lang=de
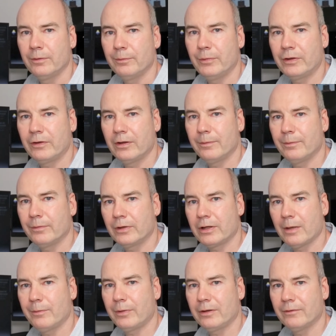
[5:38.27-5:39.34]
mit dem
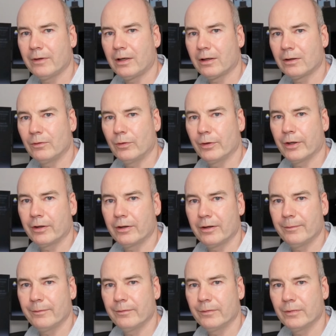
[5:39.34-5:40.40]
Campingwagen oder
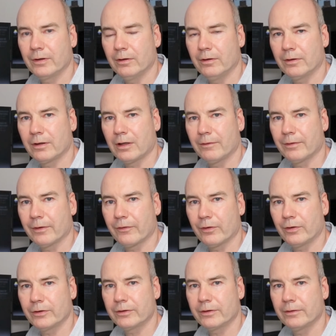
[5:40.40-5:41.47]
dem
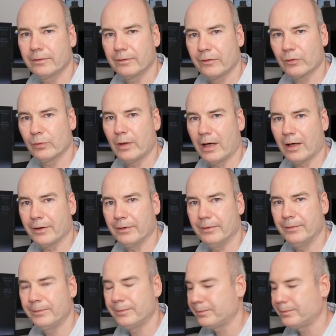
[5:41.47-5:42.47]
Kraftfahrzeug zu laden.